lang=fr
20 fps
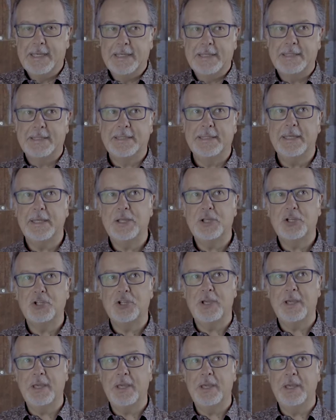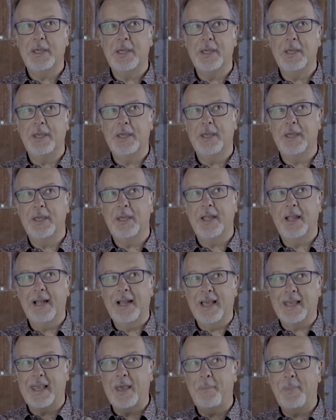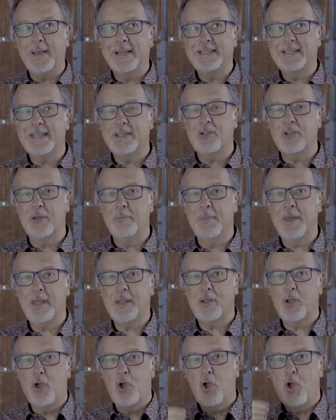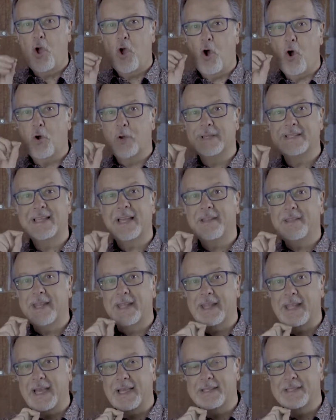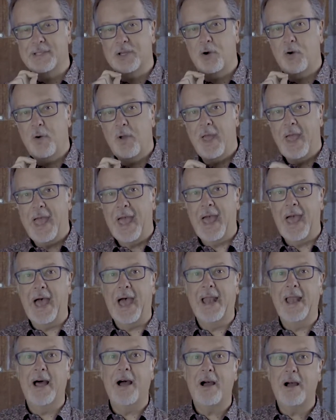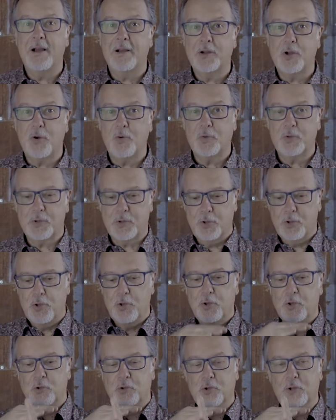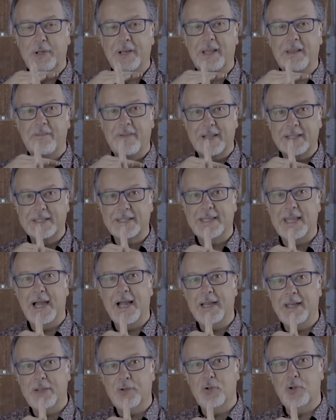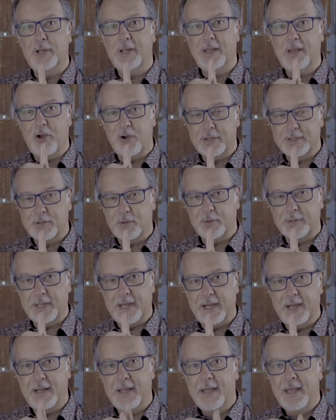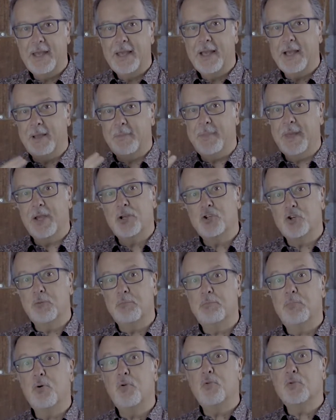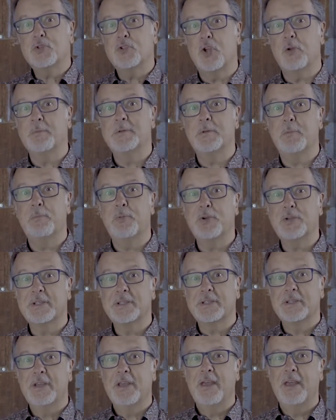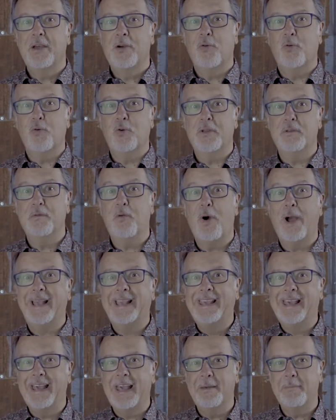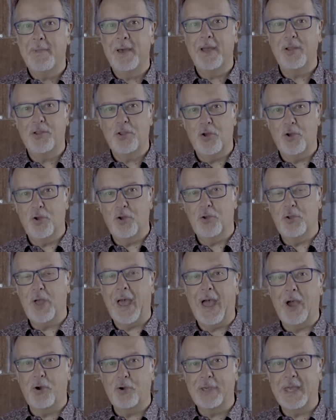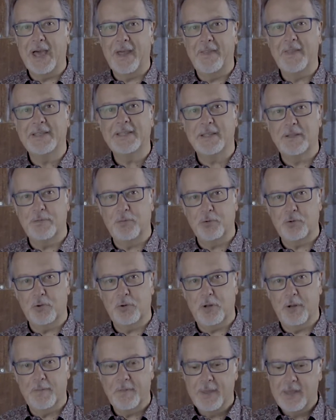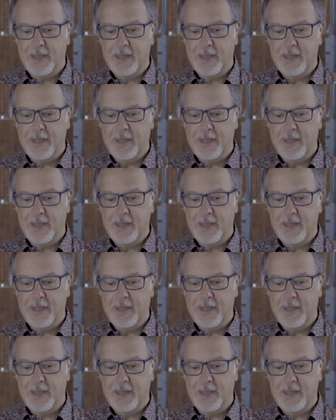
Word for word: Si j'ai la capacité de mettre un centre d'attraction à l'encontre d'une ligne verticale et d'une ligne horizontale, eh bien, je booste un petit peu au niveau agrément de, à regarder cette photo-là.